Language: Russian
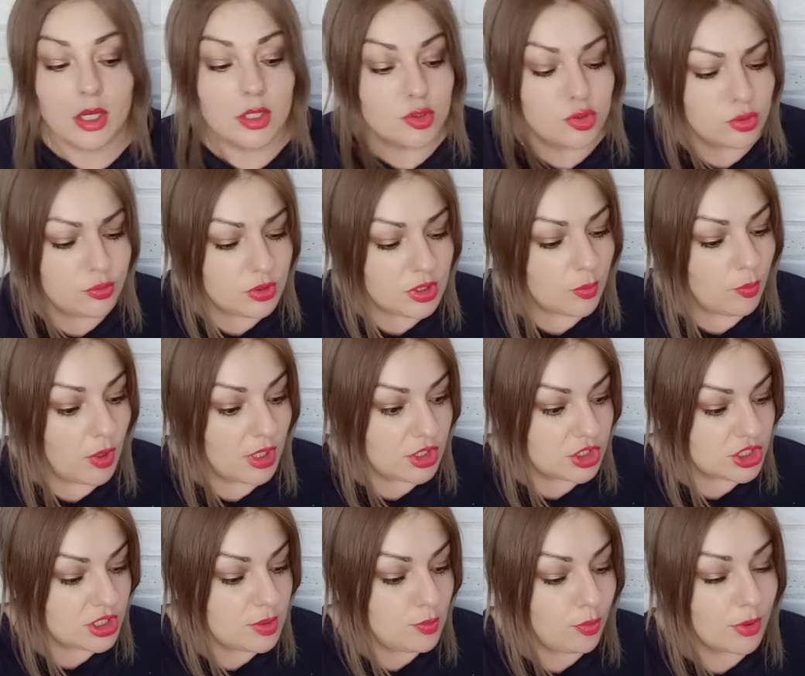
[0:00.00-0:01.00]
Тюбики
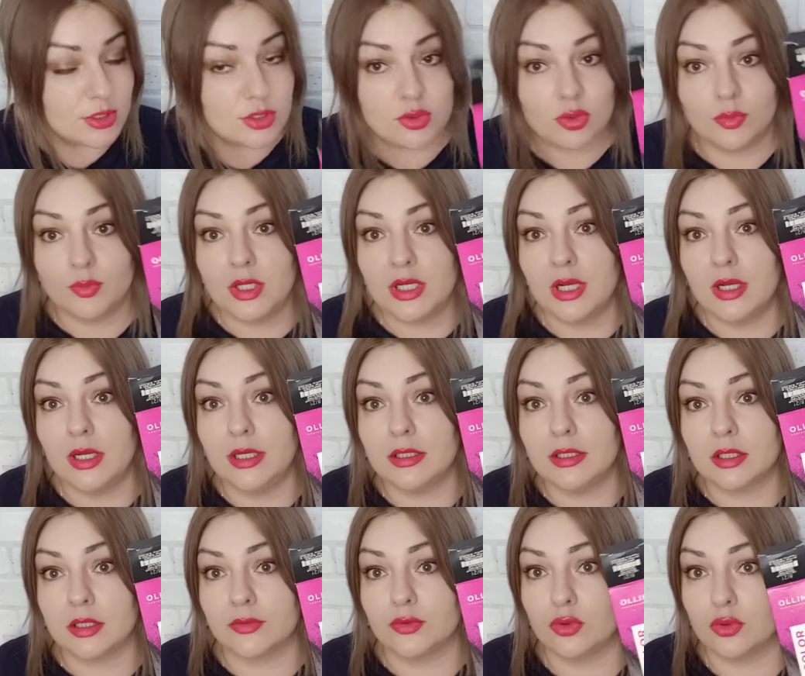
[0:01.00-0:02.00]
большие, по 100 мл,
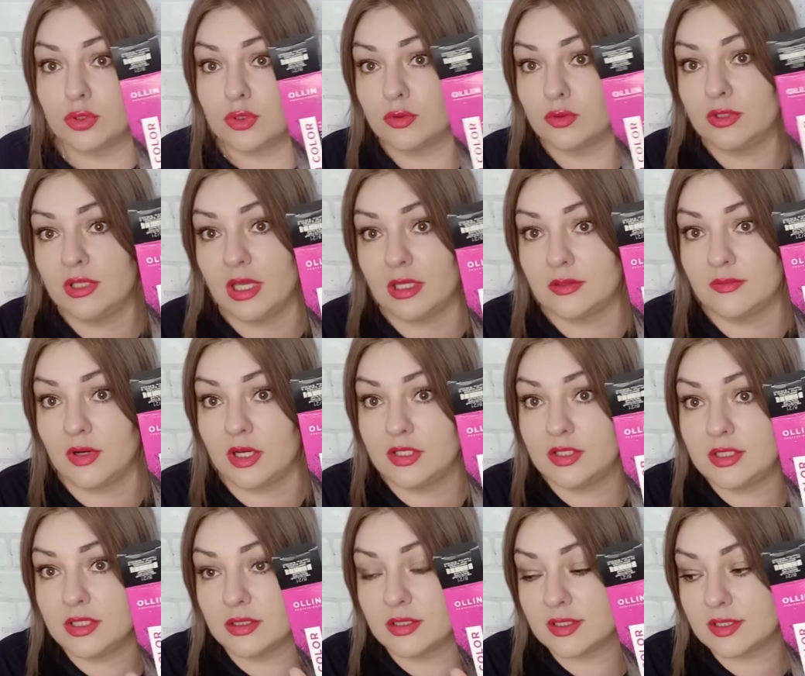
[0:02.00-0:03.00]
то есть вот я два
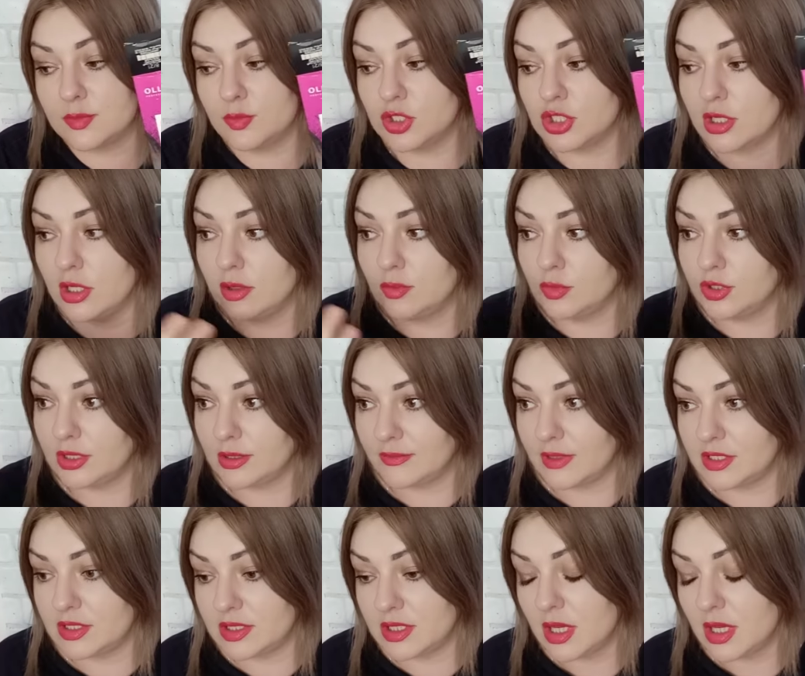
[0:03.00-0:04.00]
оттенка смешала, мне
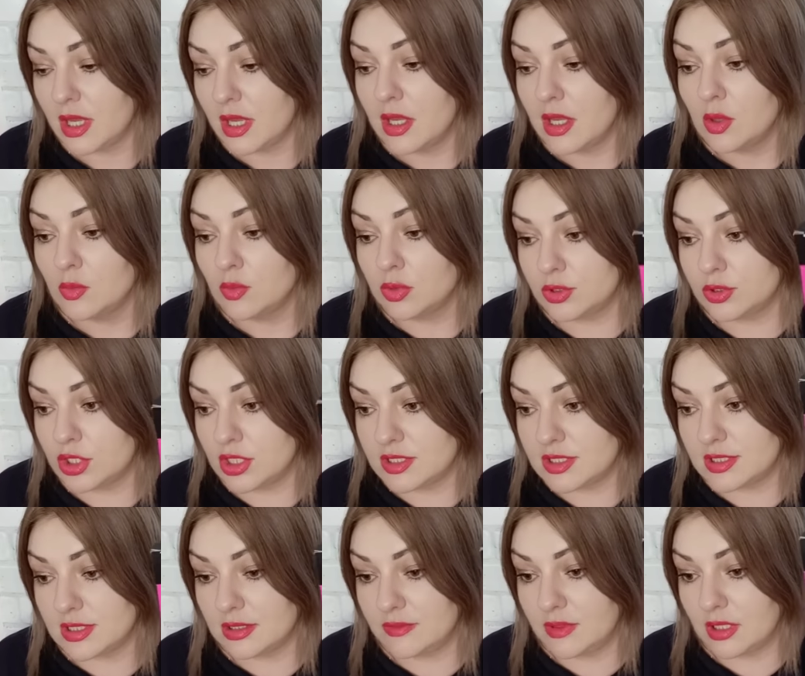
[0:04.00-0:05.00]
хватит,
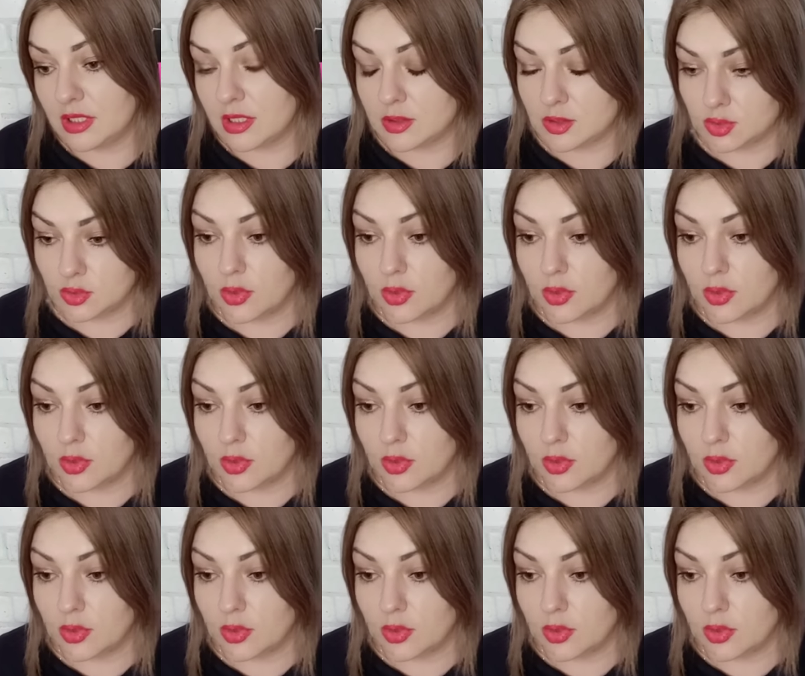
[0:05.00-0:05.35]
получается, на два раза.